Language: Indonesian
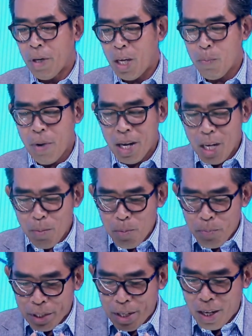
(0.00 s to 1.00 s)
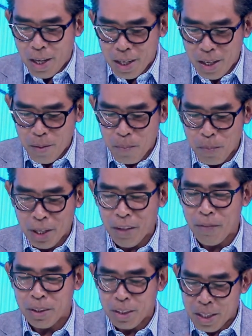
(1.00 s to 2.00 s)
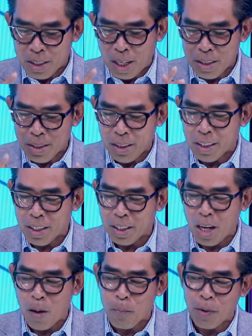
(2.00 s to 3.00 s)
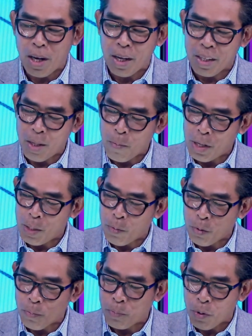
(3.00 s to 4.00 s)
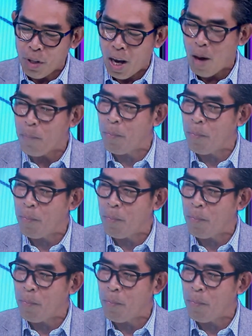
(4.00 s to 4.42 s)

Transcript: Bagaimana membedah menginventarisasi kenapa ini banyak menumpuk,